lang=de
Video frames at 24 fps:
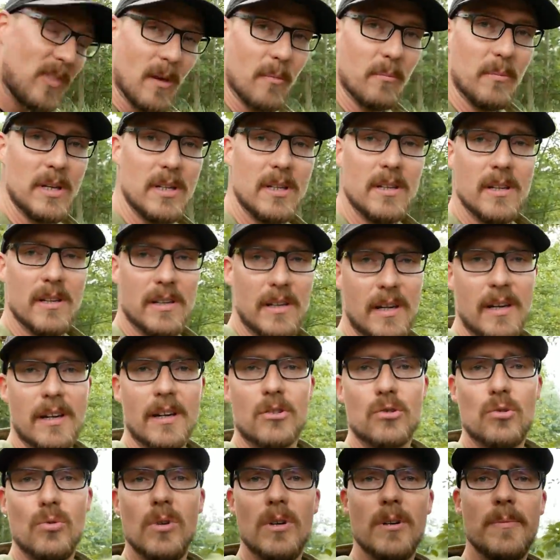mitten in der
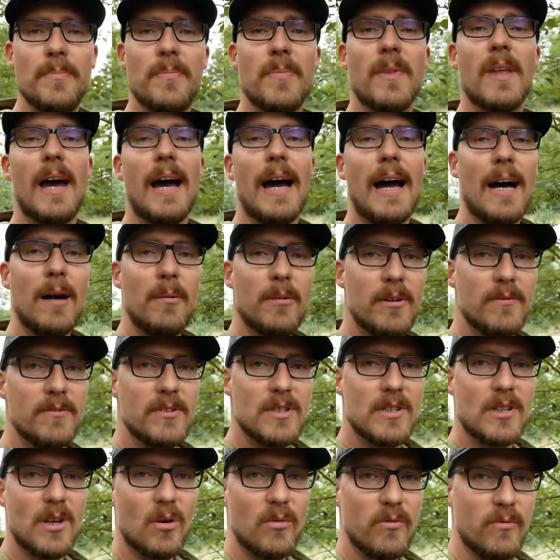Natur, aber wir
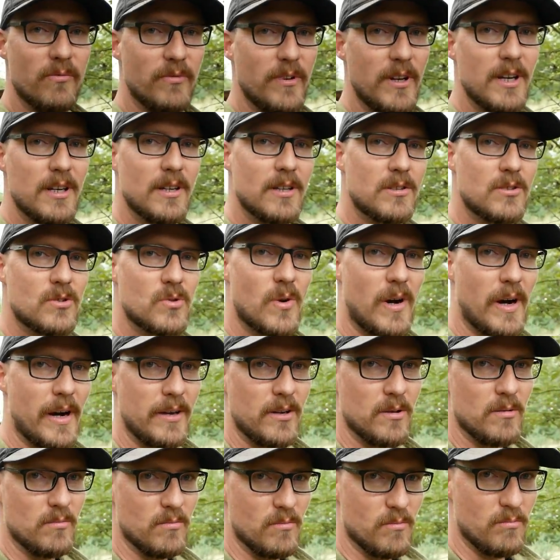sind auf dem Weg zu
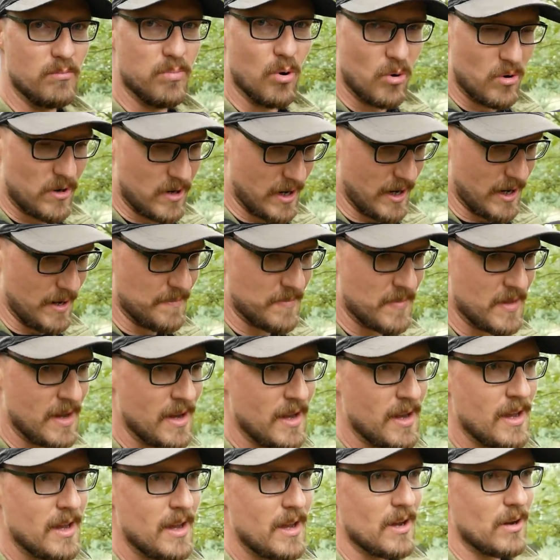einem Bunker.
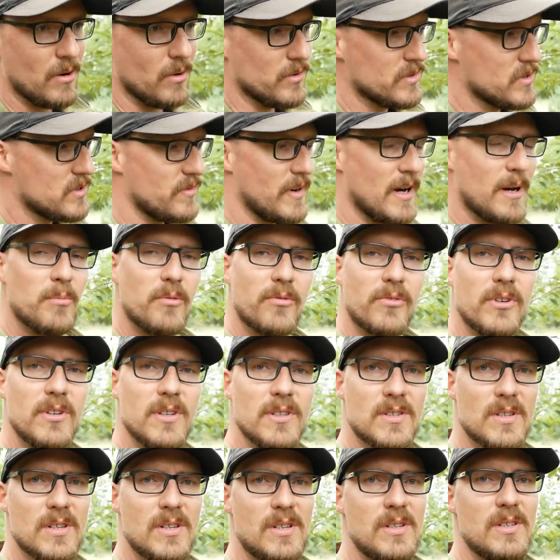Und zwar
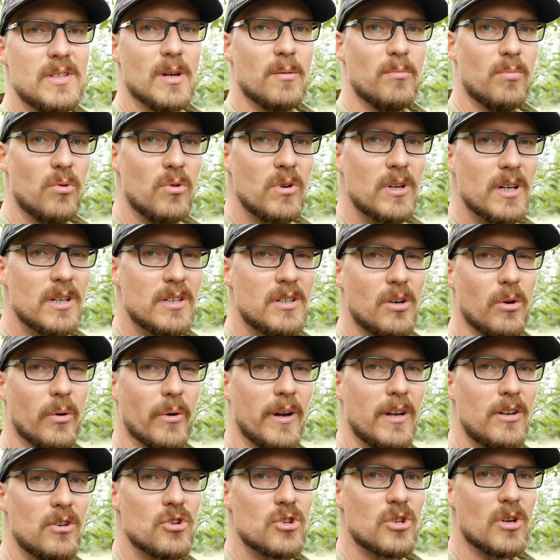befindet sich dieser Bunker
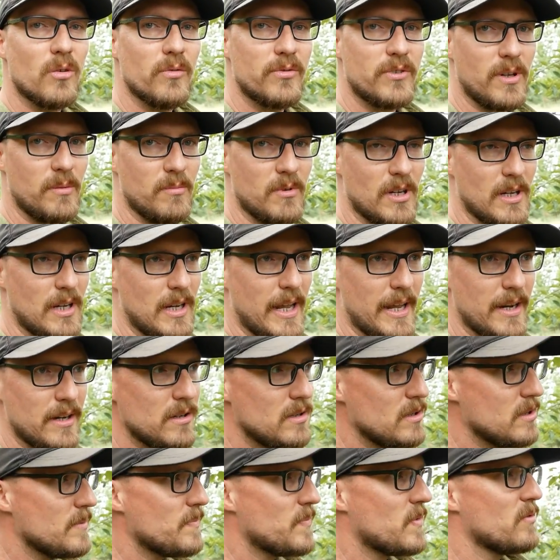theoretisch auf dem
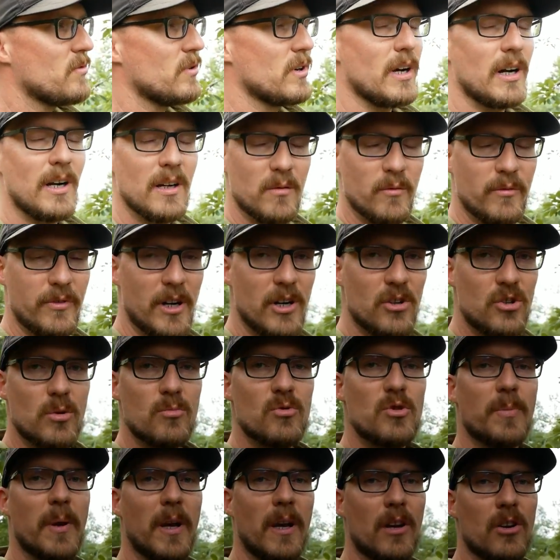Gelände von der alten
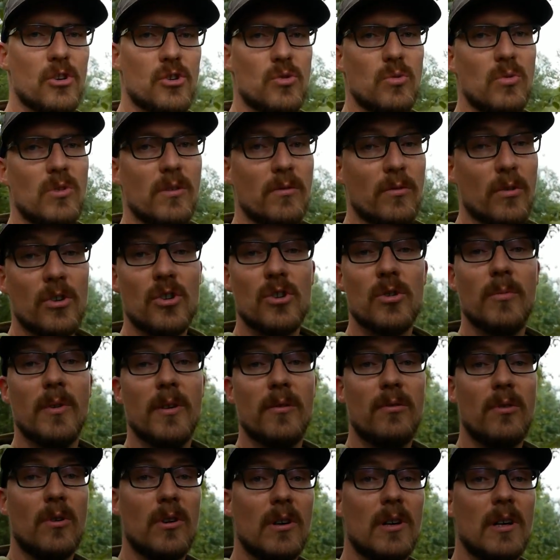Fallschirmspringerschule, wo ich schon
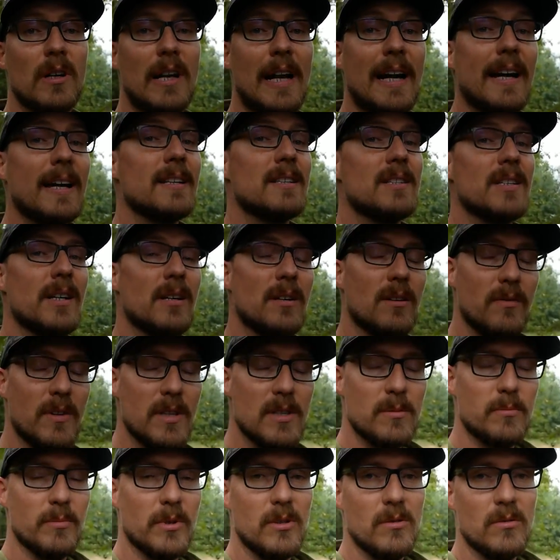mal vor langer Zeit
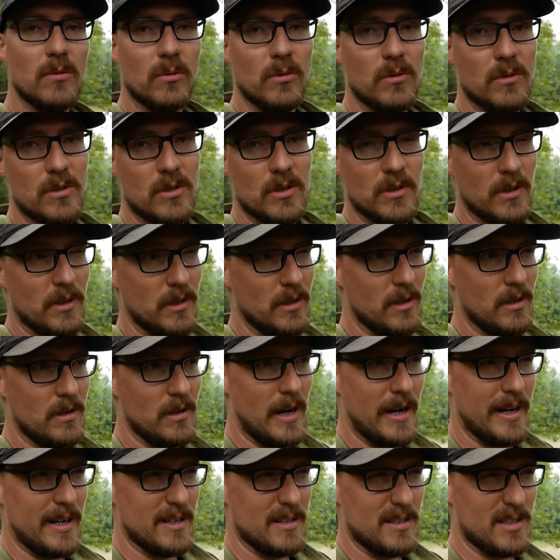gewesen bin und äh,
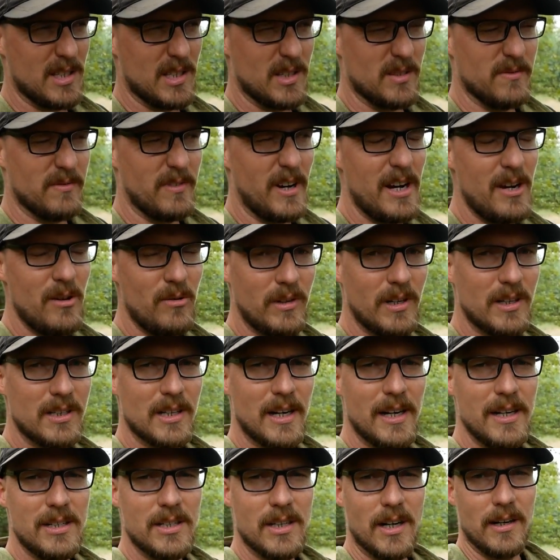ein Zwei- oder
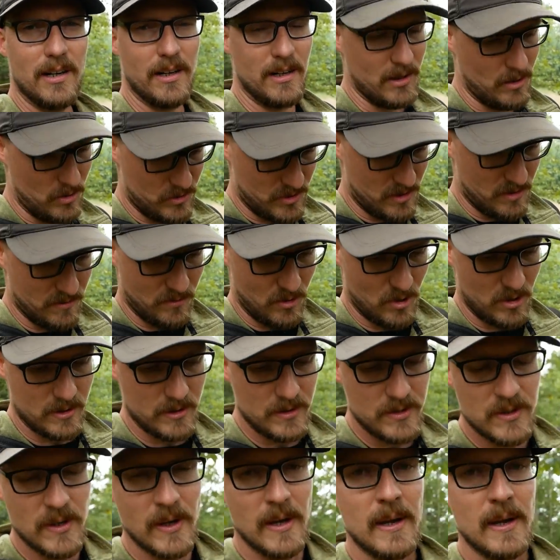Dreiteiler daraus geworden ist.